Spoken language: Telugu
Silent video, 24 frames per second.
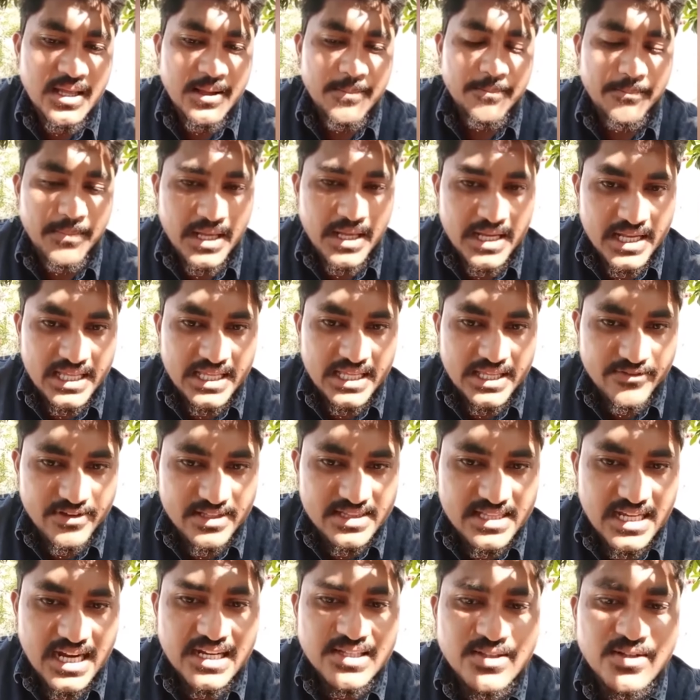మరి
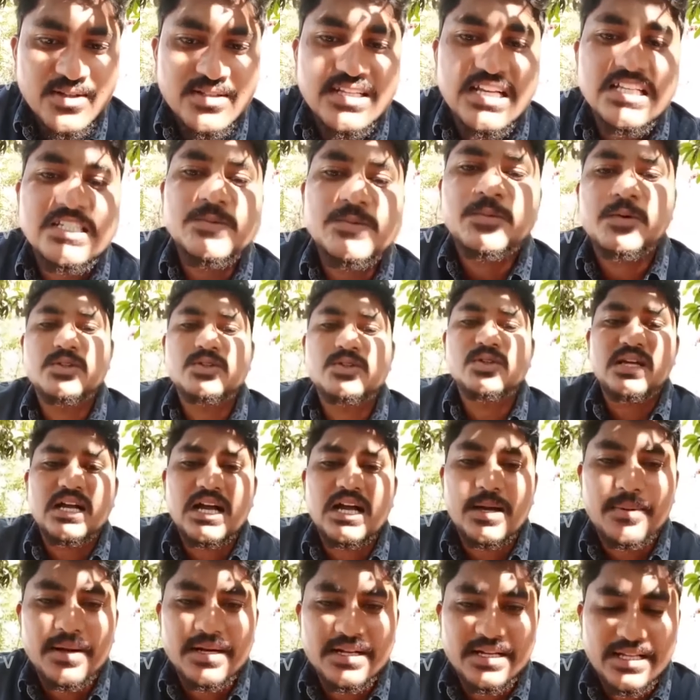విద్యార్థులు చచ్చిపోతారు
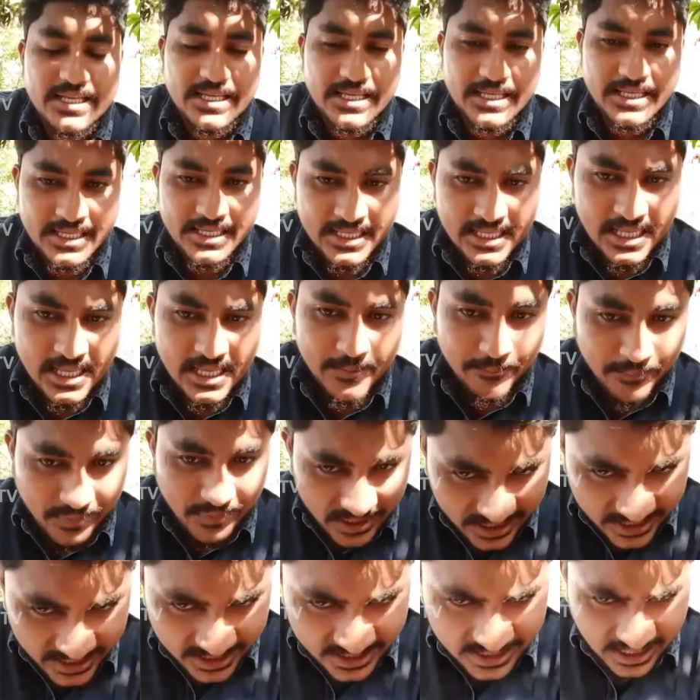కాబట్టి మరి
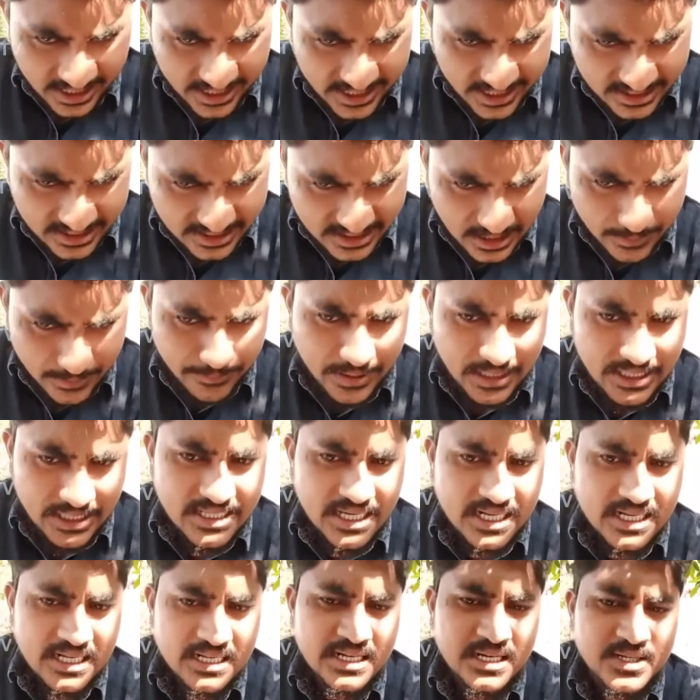ఇంకా ఎంత
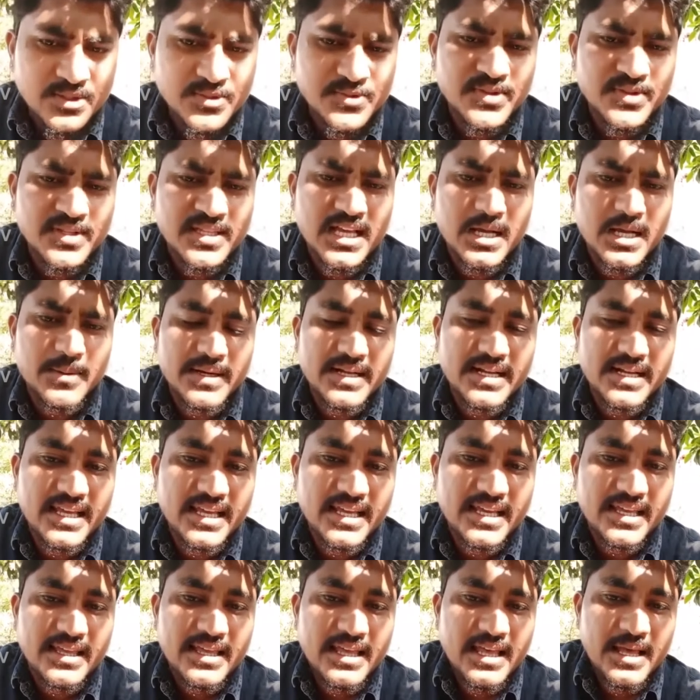బలిదానం నడుస్తుంది కాబట్టి
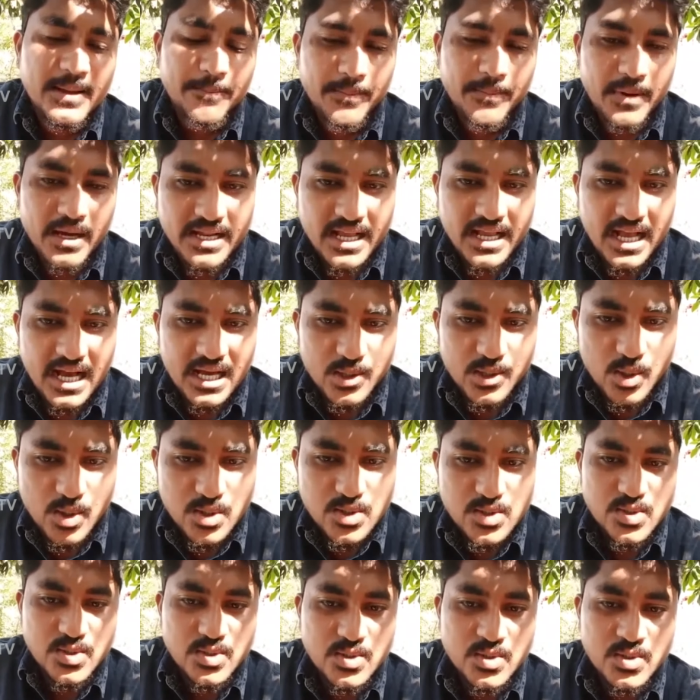మరి ఆ
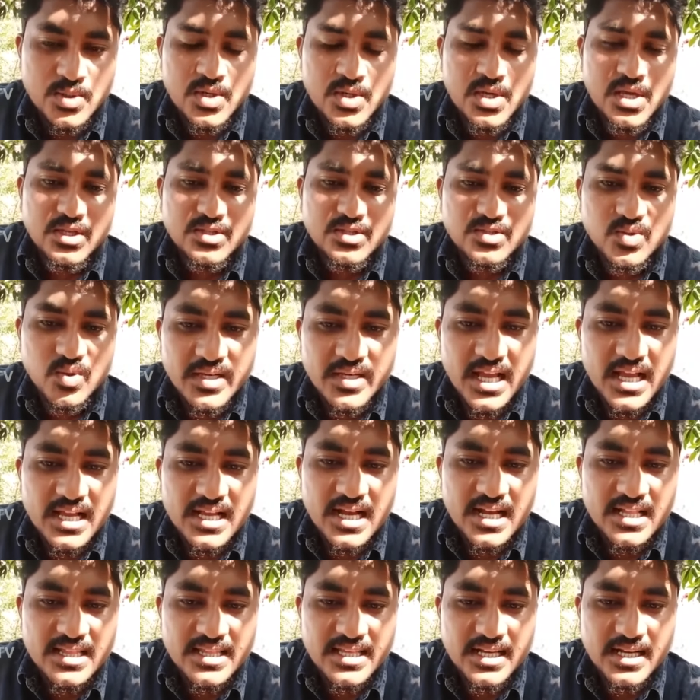రోజు సోనియా
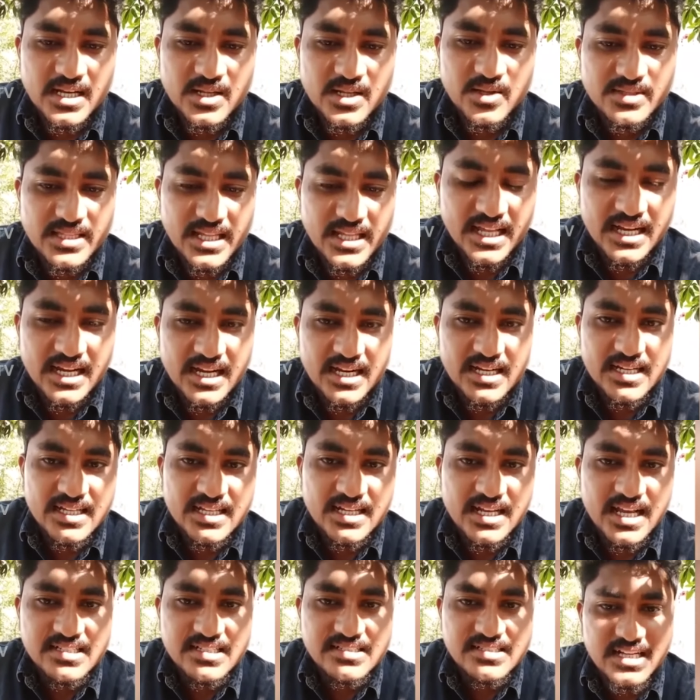గాంధీ గారు తెలంగాణ
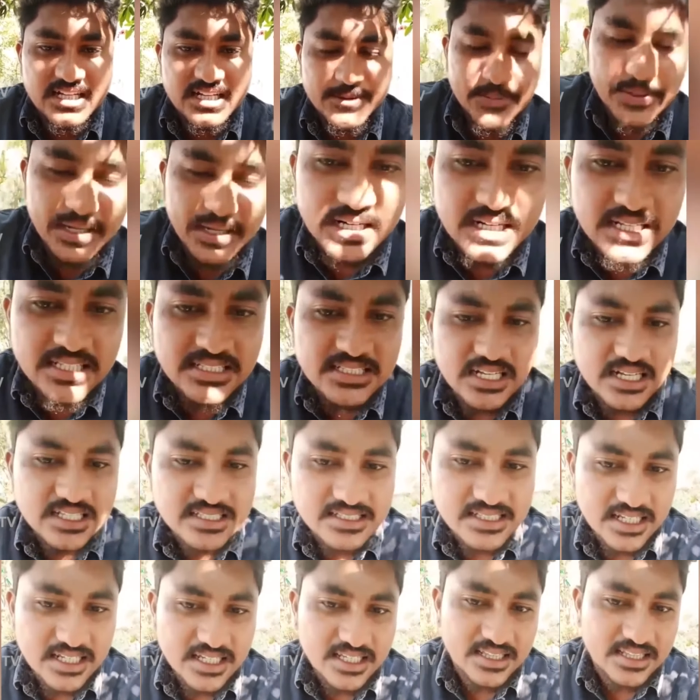రాష్ట్రాన్ని ప్రకటించడం
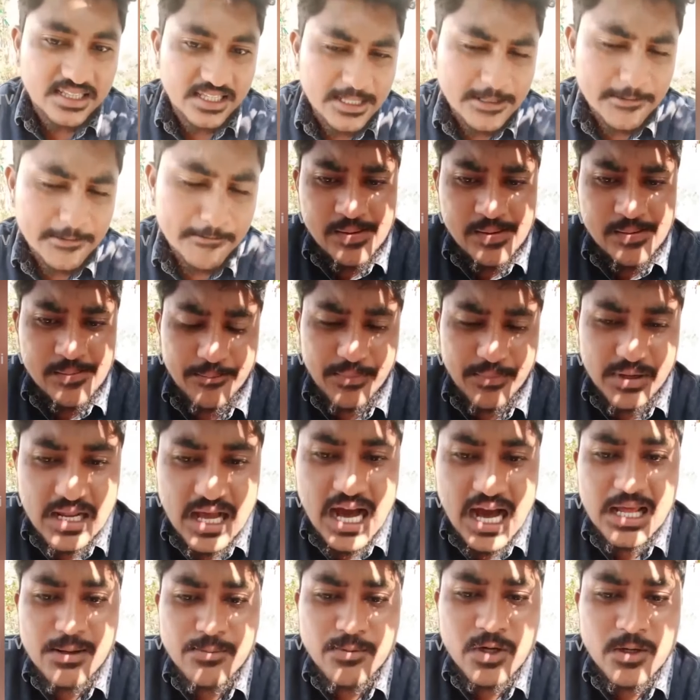జరిగింది మరి
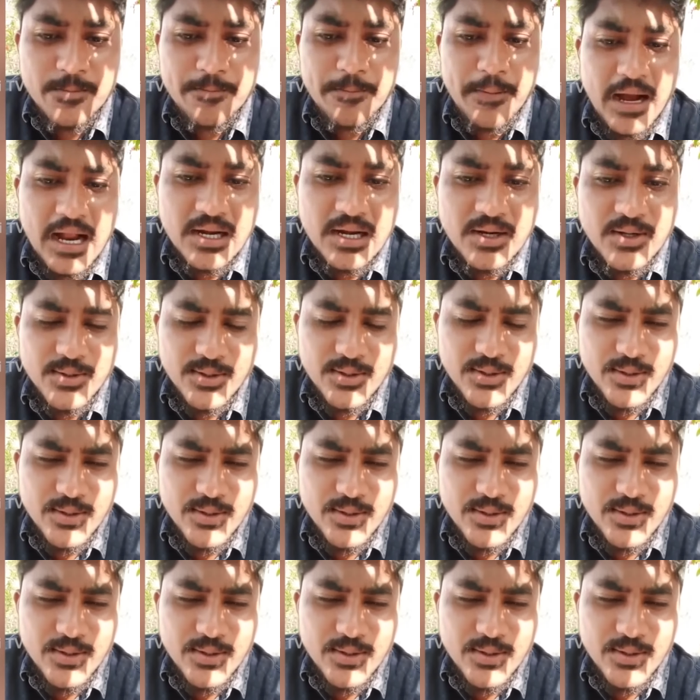ఆర్మూర్ పాండు